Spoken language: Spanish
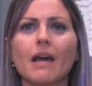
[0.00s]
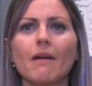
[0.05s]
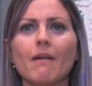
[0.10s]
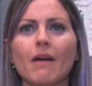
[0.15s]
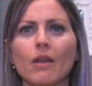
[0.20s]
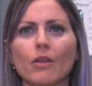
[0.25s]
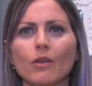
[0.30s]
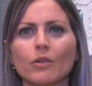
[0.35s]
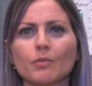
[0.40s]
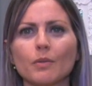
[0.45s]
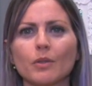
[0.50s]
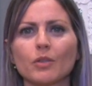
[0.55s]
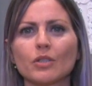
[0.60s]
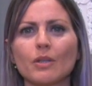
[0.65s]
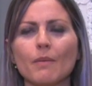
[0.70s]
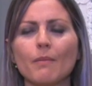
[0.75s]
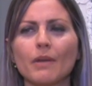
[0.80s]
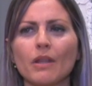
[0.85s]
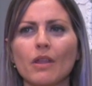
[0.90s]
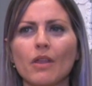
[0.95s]
lavados, pero
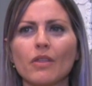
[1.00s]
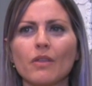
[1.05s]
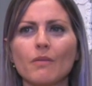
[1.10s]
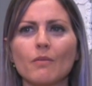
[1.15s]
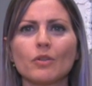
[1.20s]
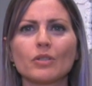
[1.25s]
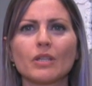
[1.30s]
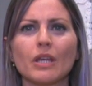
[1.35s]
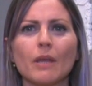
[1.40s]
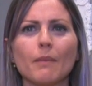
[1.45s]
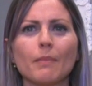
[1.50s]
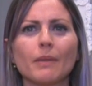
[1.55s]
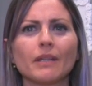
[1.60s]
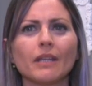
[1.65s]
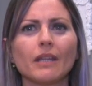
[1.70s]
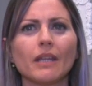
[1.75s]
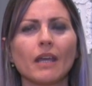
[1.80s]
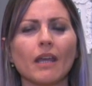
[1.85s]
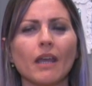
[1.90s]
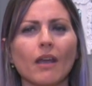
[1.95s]
siempre decimos que
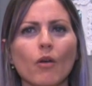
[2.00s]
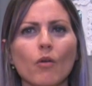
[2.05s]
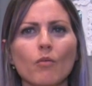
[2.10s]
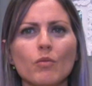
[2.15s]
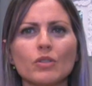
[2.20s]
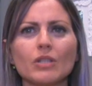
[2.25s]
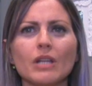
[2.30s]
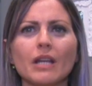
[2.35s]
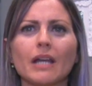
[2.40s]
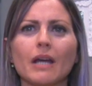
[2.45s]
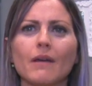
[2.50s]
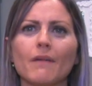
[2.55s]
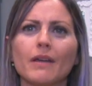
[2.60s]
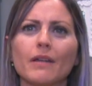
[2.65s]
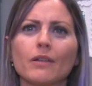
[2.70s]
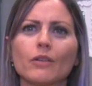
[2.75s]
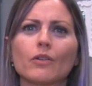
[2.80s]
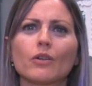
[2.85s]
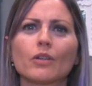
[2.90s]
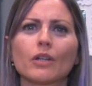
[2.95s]
depende de cómo es el
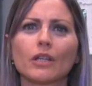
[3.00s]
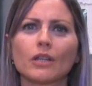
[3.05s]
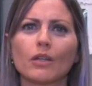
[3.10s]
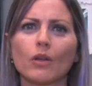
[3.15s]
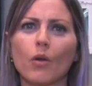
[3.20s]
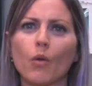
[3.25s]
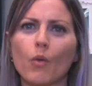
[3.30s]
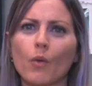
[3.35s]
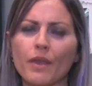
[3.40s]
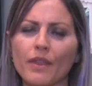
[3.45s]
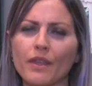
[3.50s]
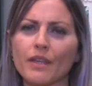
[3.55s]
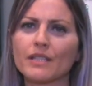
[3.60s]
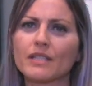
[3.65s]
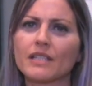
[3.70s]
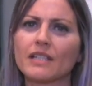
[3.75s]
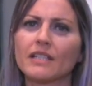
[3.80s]
cabello, con qué te lo cuides.